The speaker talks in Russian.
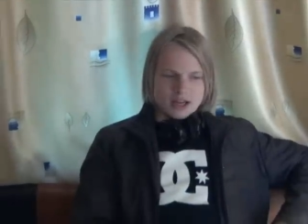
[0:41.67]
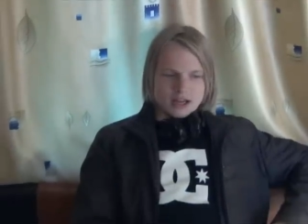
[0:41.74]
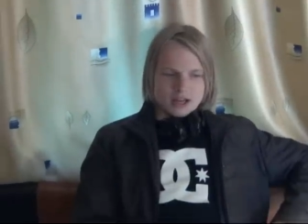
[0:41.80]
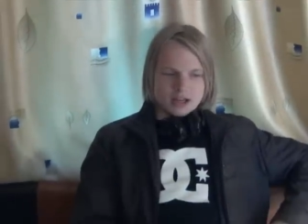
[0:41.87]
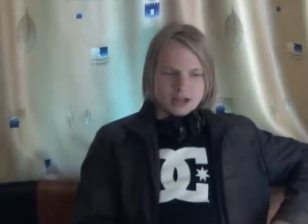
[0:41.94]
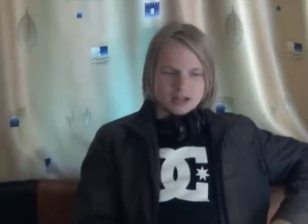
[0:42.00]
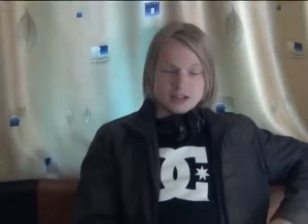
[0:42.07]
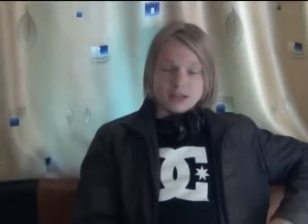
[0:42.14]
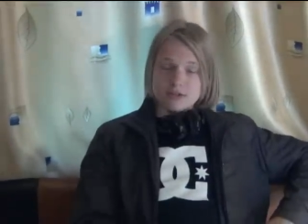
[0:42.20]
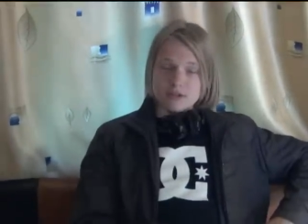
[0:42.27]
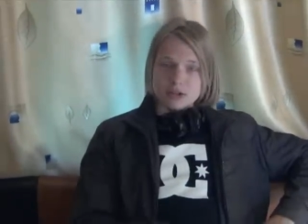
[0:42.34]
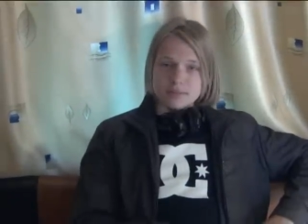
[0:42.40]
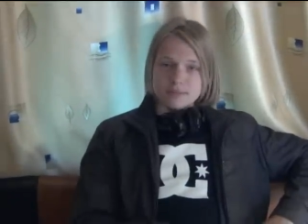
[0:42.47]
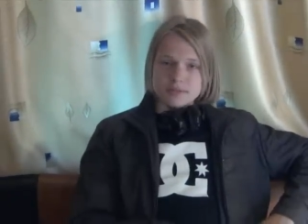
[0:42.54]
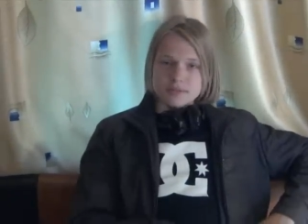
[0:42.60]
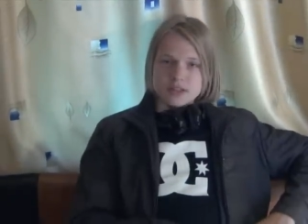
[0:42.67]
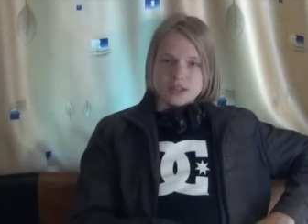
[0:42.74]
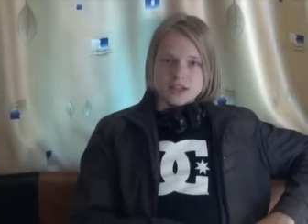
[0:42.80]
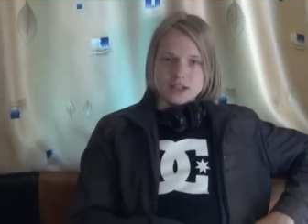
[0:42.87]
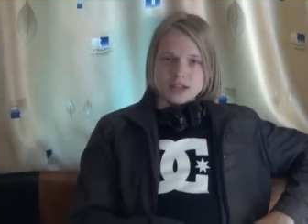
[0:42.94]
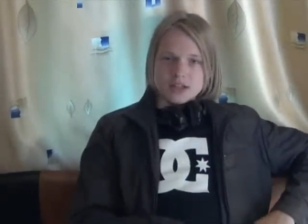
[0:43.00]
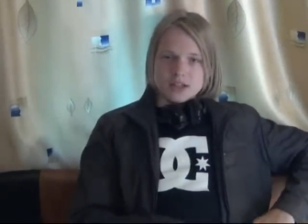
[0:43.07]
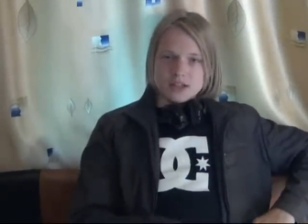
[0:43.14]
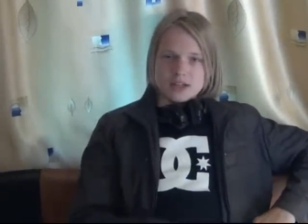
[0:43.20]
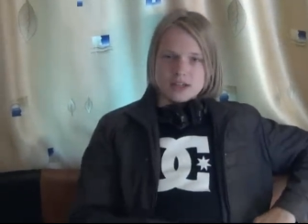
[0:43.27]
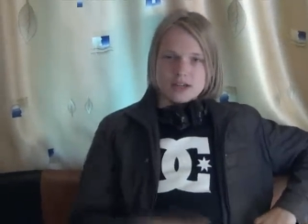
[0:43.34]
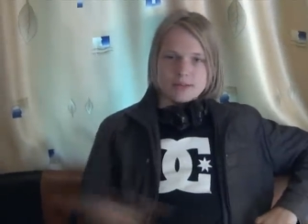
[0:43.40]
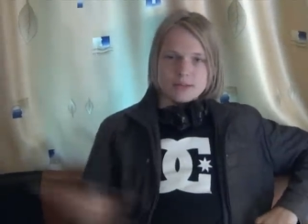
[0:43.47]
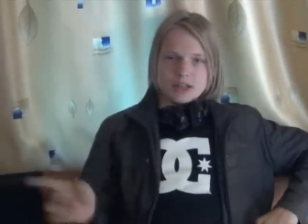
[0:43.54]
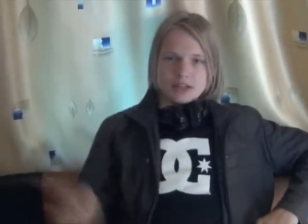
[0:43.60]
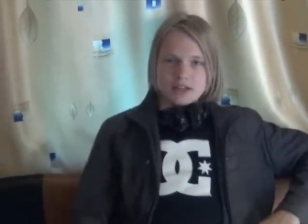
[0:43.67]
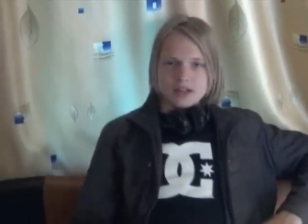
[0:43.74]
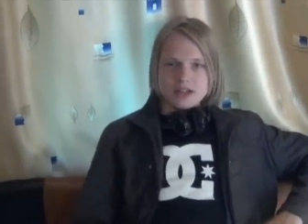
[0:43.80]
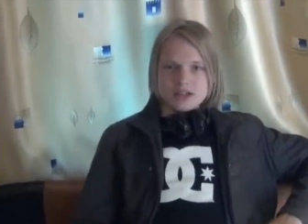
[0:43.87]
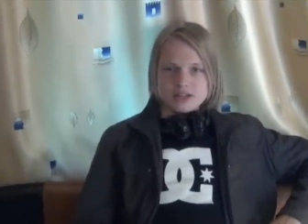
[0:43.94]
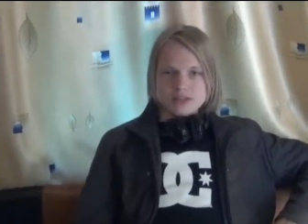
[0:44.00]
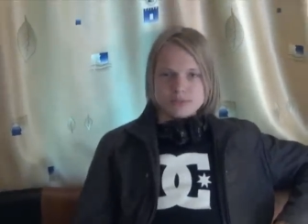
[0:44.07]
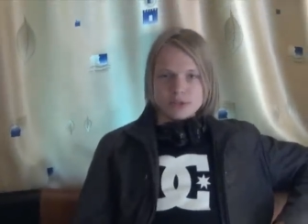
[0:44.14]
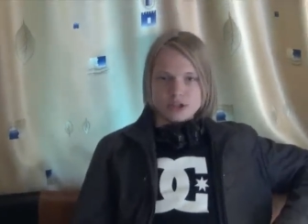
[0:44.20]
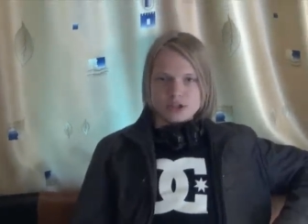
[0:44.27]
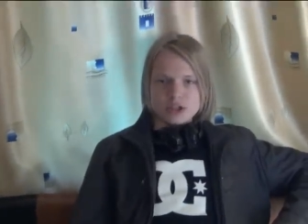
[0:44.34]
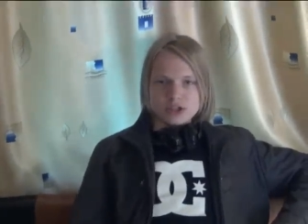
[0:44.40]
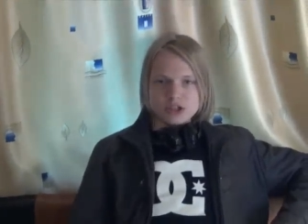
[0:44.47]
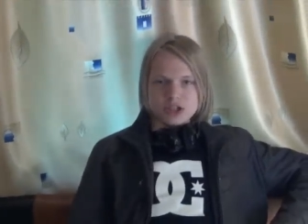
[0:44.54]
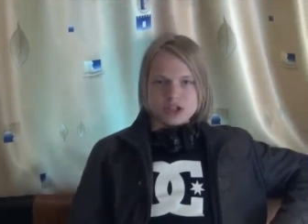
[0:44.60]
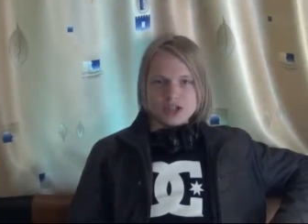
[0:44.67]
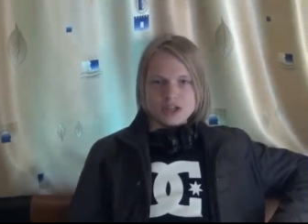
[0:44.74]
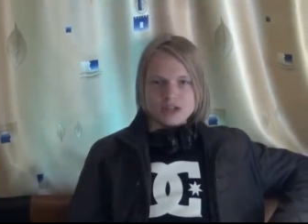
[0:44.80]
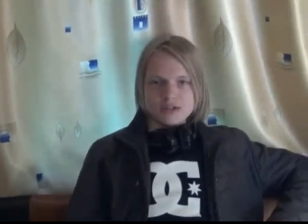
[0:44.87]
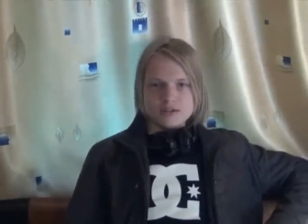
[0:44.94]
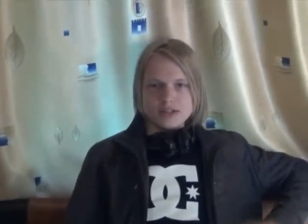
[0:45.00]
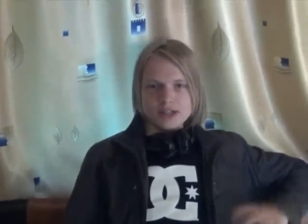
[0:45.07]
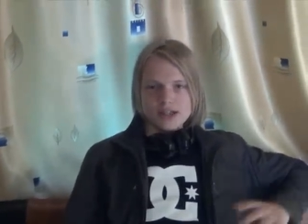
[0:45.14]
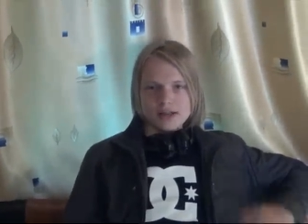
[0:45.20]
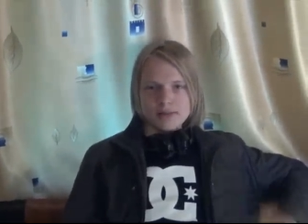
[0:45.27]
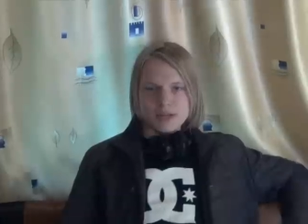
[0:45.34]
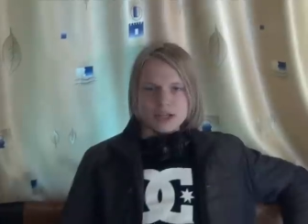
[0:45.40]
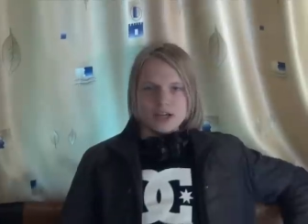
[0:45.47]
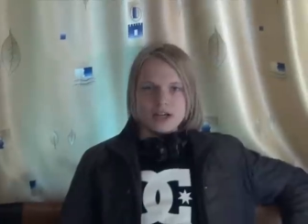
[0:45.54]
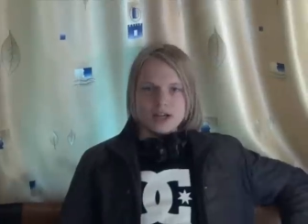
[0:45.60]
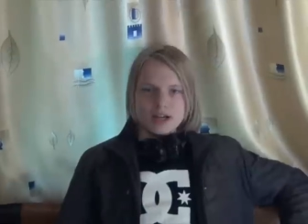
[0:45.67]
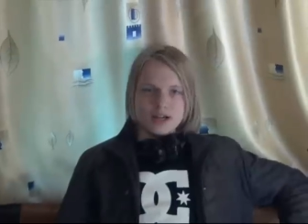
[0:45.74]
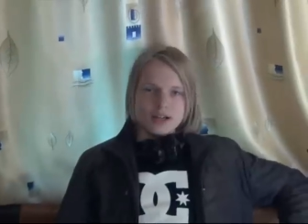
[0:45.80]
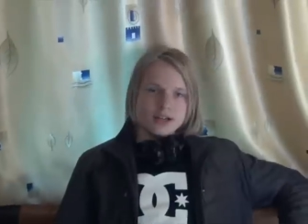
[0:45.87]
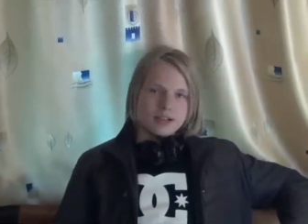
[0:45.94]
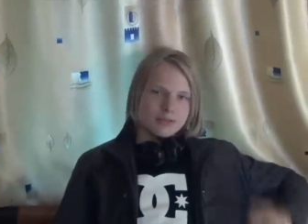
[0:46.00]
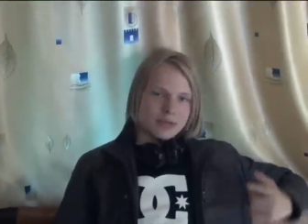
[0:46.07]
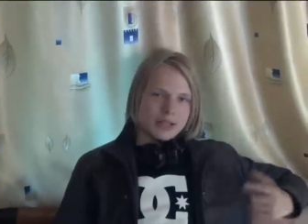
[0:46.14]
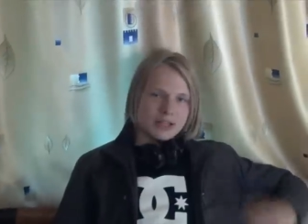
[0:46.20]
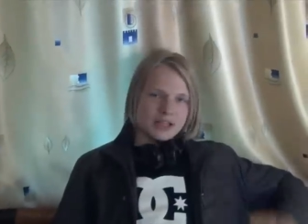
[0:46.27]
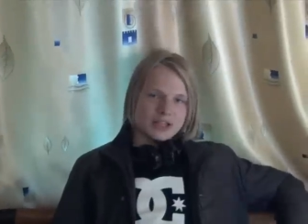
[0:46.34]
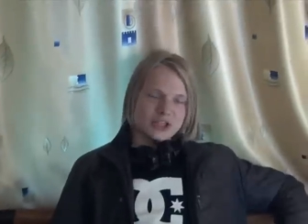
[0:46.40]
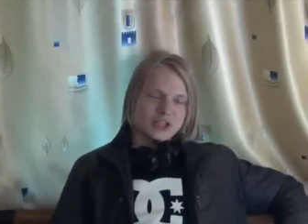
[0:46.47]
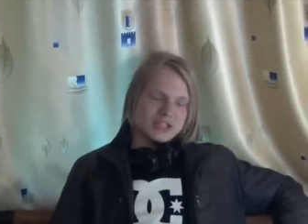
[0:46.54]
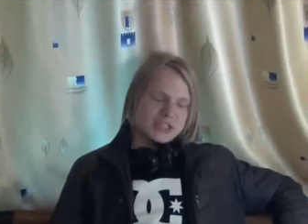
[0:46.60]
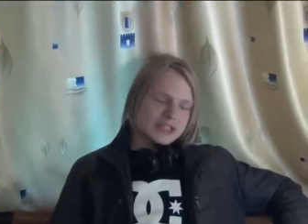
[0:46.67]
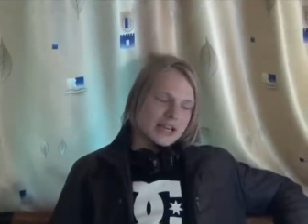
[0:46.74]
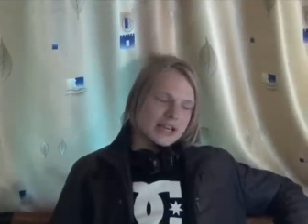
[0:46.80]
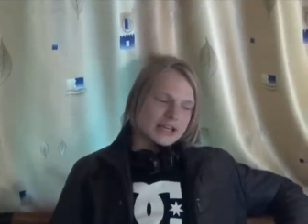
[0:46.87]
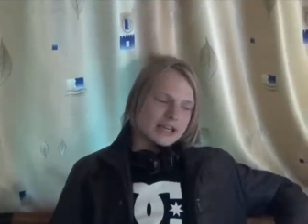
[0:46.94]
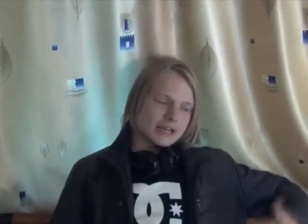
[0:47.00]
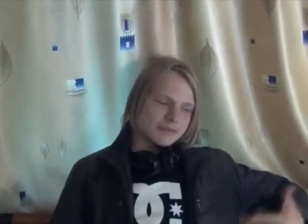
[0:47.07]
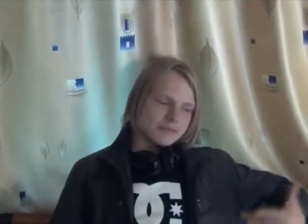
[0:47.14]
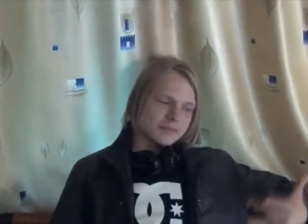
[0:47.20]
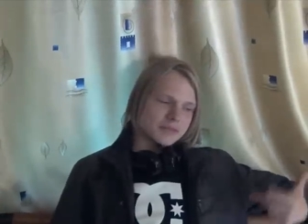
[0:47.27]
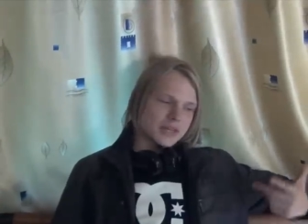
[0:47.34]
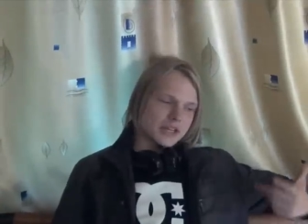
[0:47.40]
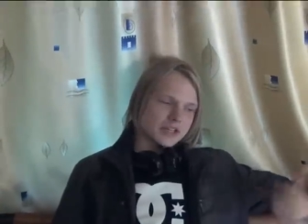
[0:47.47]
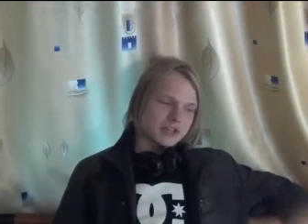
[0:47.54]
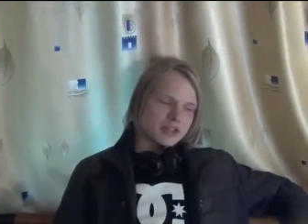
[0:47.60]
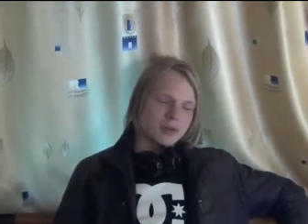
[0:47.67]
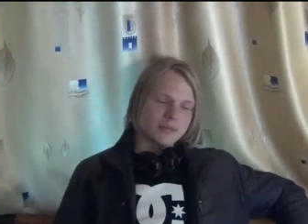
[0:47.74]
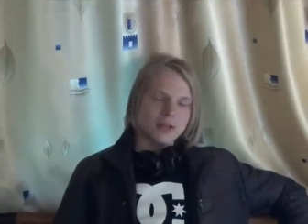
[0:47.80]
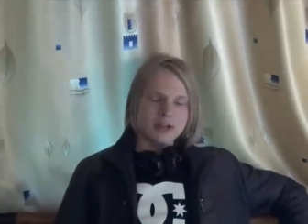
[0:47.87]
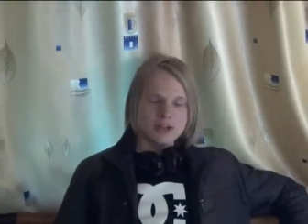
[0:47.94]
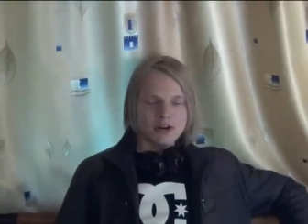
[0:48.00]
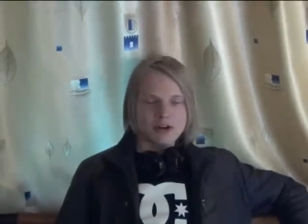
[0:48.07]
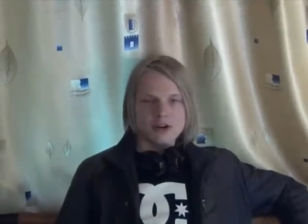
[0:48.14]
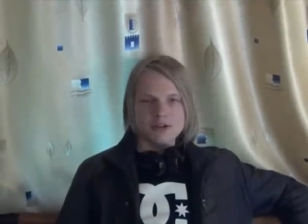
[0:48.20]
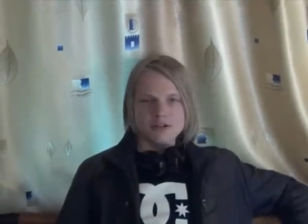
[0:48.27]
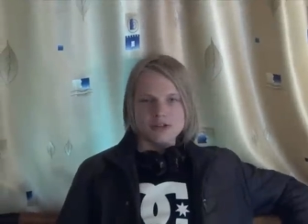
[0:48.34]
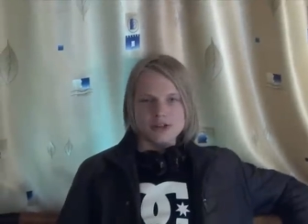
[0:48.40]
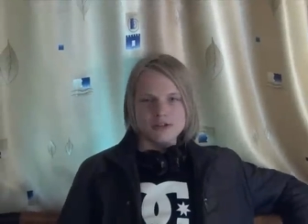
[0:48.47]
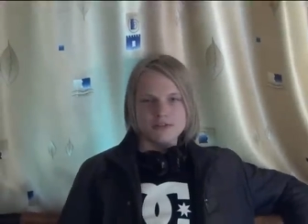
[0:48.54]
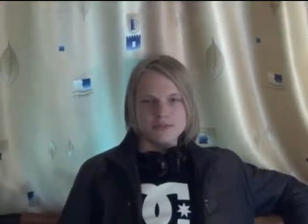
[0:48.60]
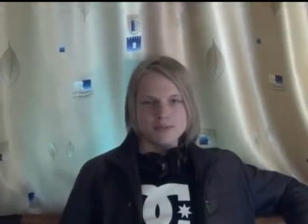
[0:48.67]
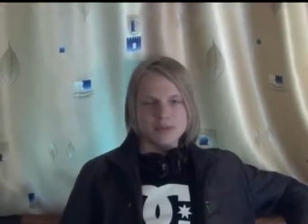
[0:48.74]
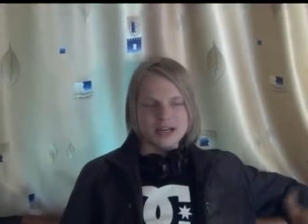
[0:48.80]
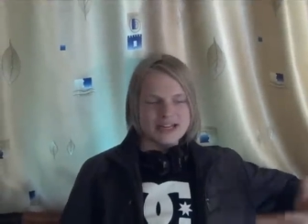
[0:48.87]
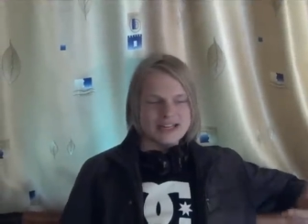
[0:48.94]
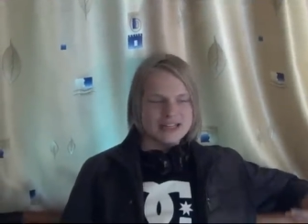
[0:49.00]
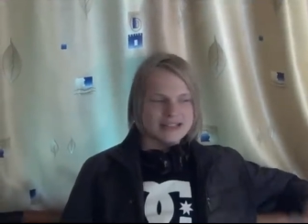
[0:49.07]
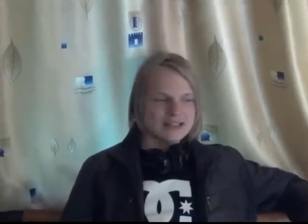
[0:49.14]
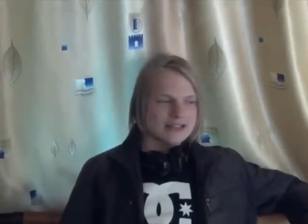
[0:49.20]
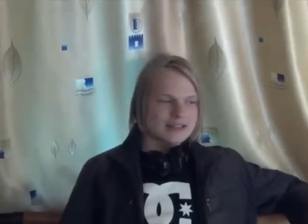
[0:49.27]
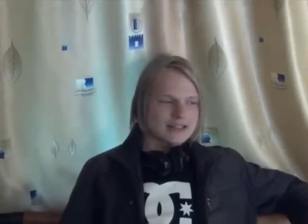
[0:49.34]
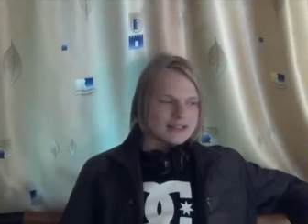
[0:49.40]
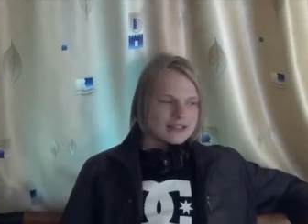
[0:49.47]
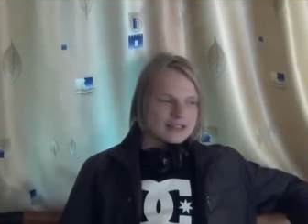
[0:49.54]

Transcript: А, так вот, команда Димона и Щеки взяла меня продакшн-дизайнером на съемки нового проекта